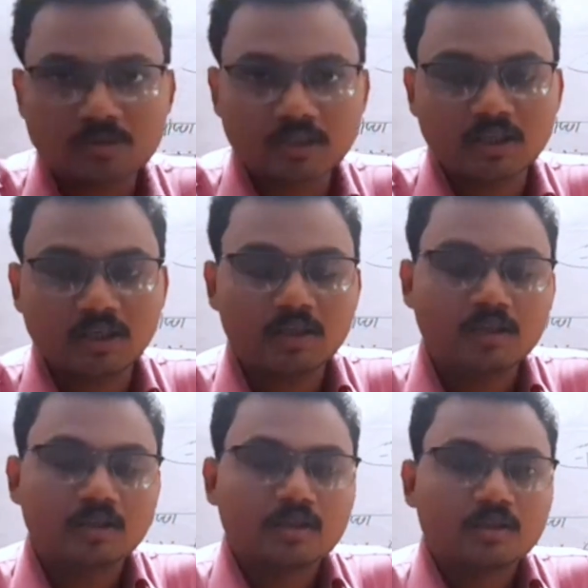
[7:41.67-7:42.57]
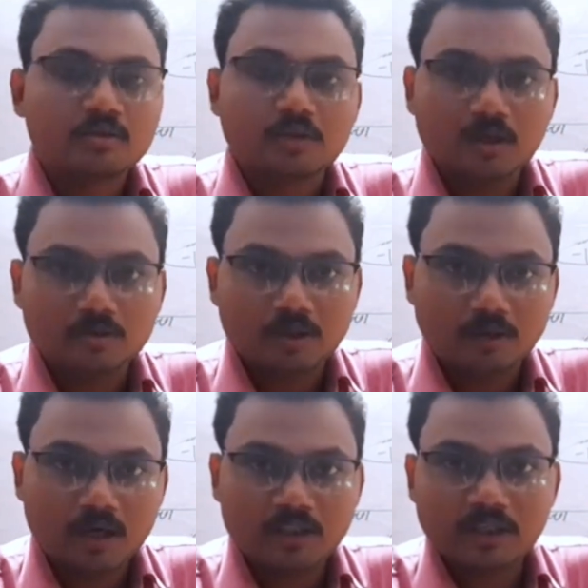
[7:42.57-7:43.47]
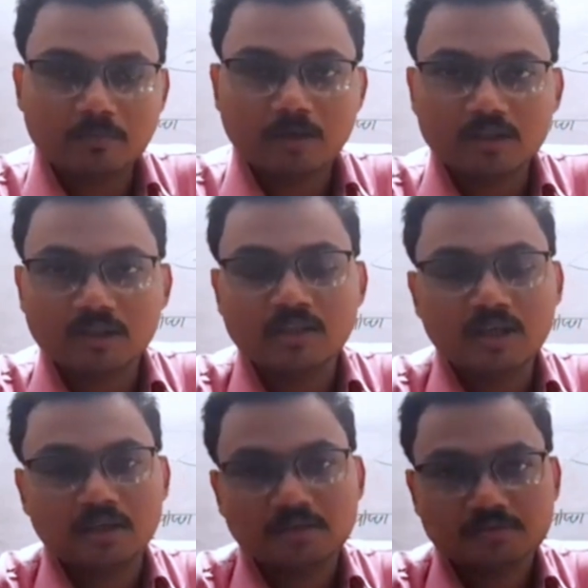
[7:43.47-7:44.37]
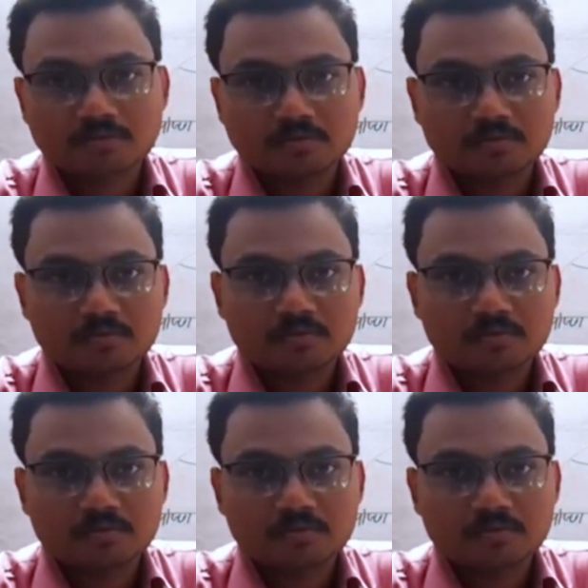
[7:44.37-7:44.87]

पहुंचेगा तो क्या होगा वहां का तापमान गिर जाएगा